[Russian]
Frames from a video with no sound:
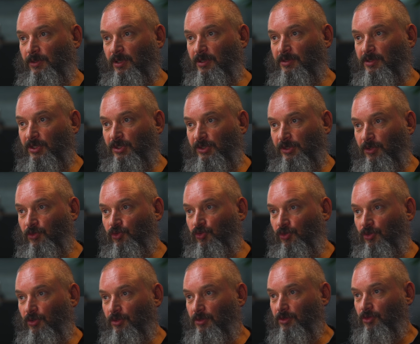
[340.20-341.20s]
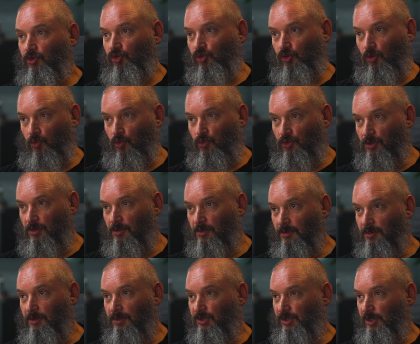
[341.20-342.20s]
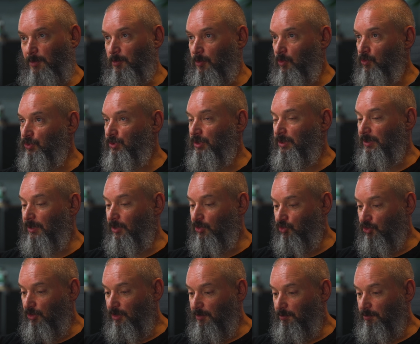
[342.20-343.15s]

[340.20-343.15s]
на достаточно широкий запрос наших